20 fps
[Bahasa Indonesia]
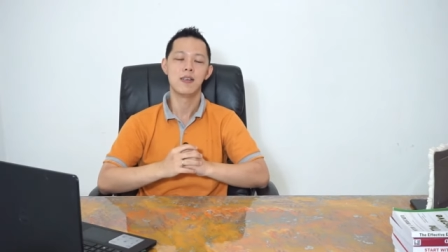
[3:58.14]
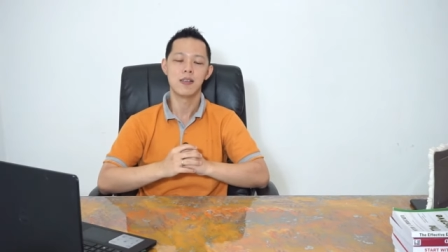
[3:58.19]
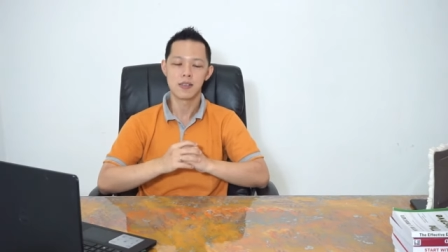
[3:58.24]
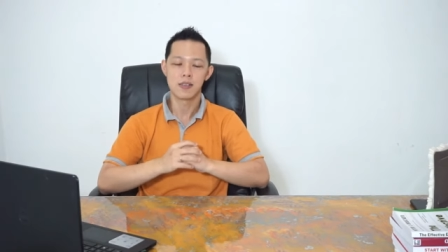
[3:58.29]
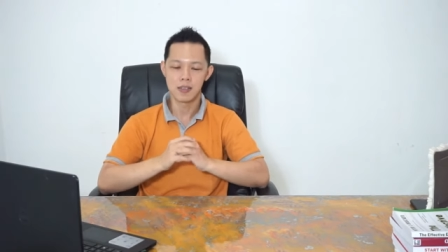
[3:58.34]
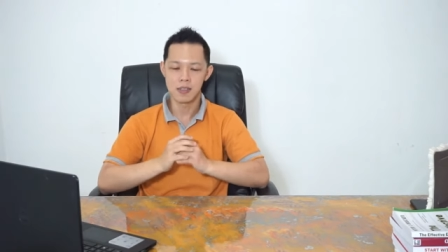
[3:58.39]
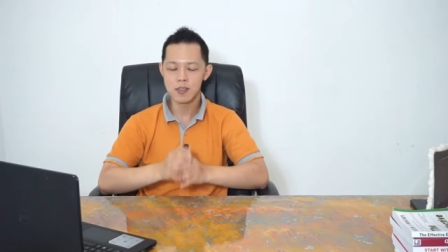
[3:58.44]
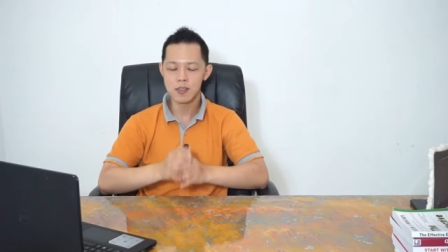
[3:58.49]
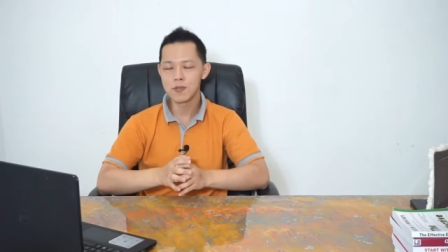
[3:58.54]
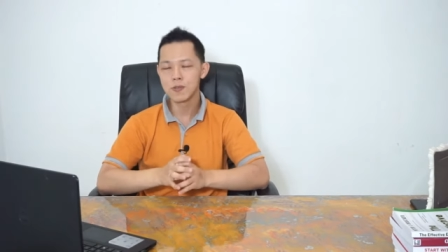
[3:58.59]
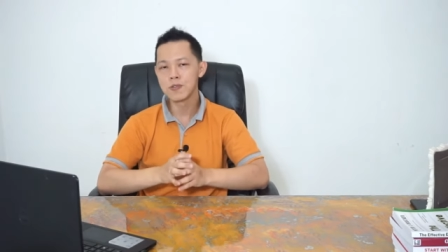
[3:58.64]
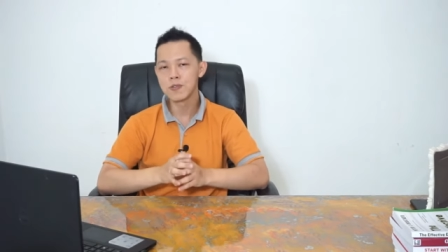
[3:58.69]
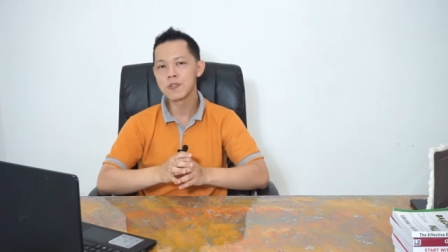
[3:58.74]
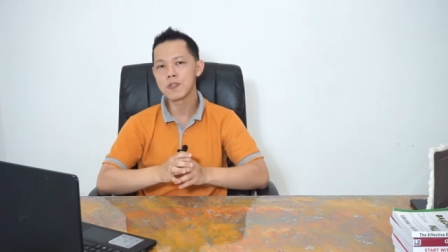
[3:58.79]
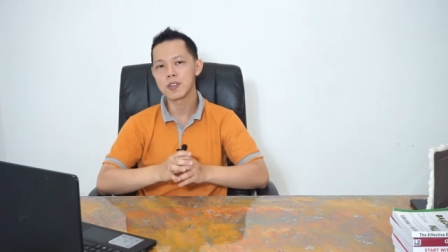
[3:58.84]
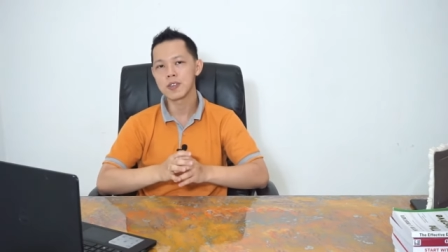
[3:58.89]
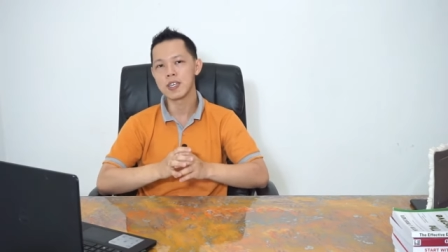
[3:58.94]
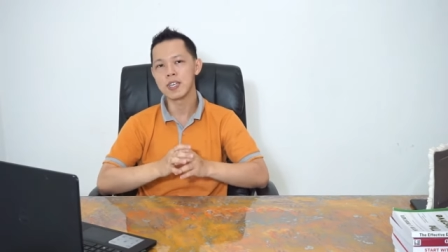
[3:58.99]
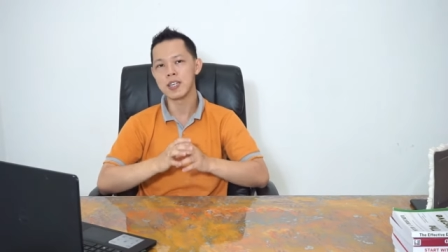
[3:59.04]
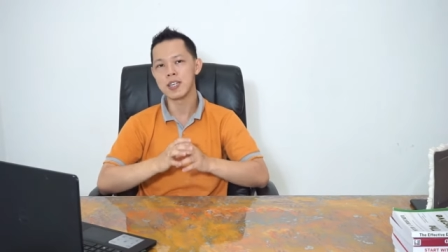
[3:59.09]

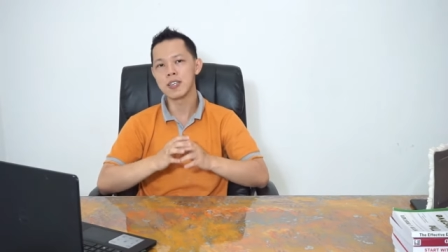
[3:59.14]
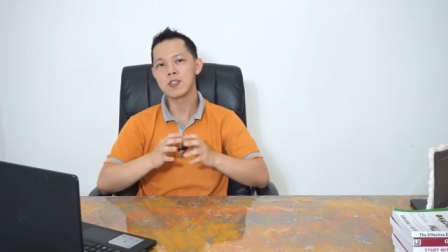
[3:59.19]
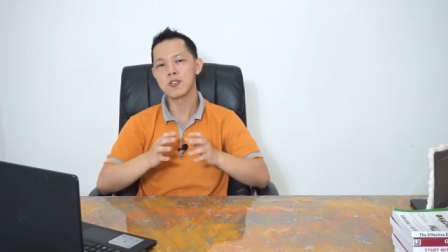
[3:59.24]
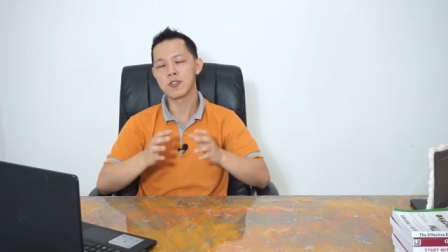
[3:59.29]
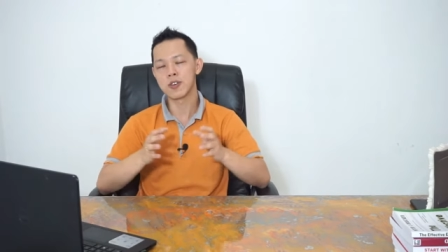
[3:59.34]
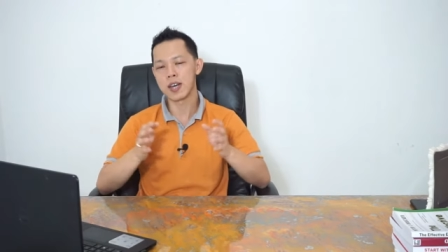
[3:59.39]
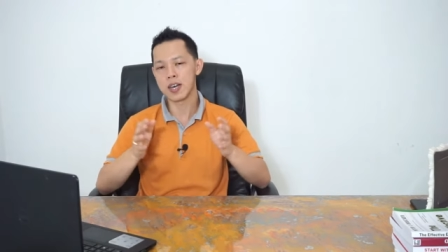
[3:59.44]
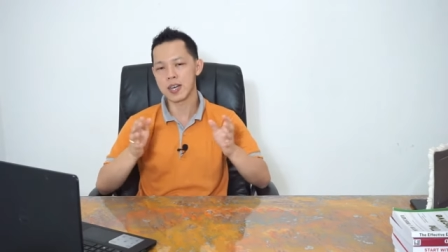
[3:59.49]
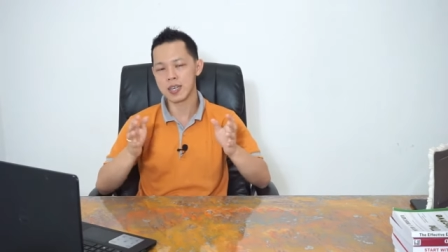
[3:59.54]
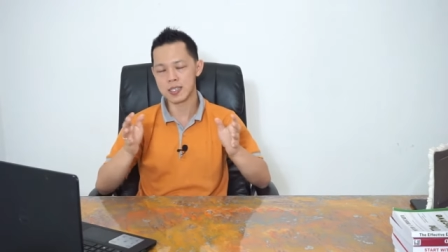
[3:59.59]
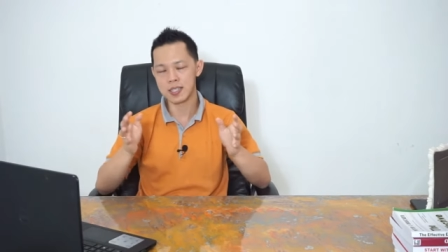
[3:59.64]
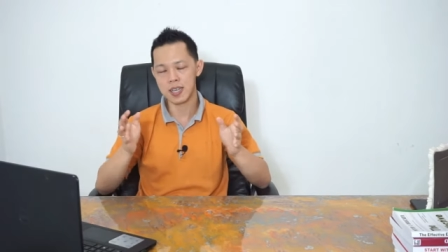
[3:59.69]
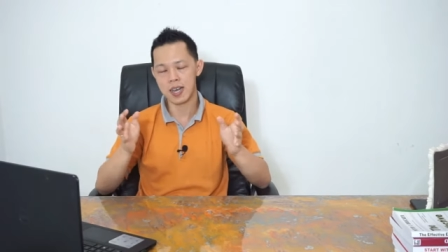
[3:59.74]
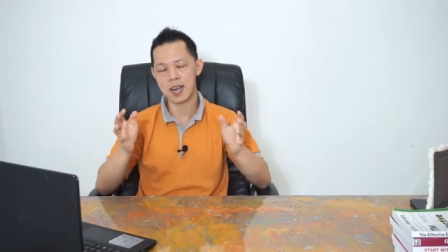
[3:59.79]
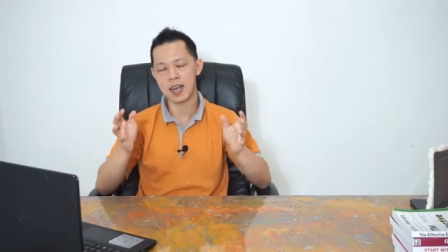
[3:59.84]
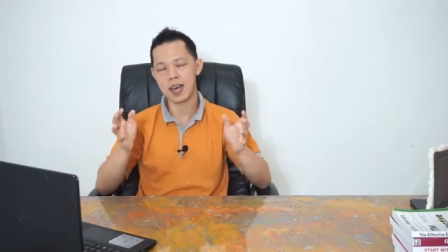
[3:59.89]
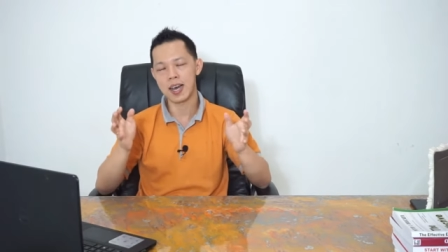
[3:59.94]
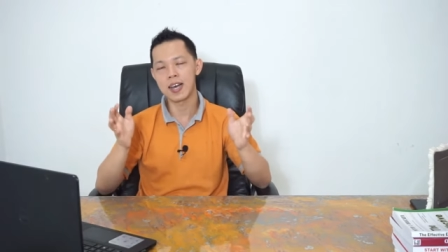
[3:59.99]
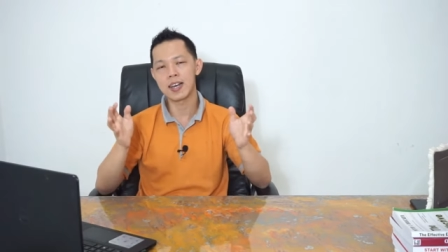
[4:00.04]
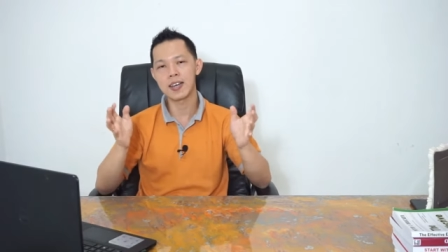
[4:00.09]
Tentu ini juga
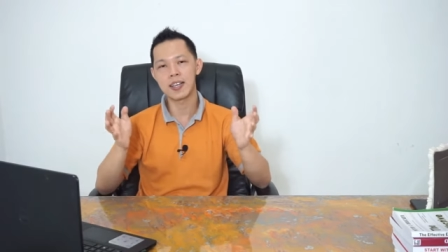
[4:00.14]
kesalahan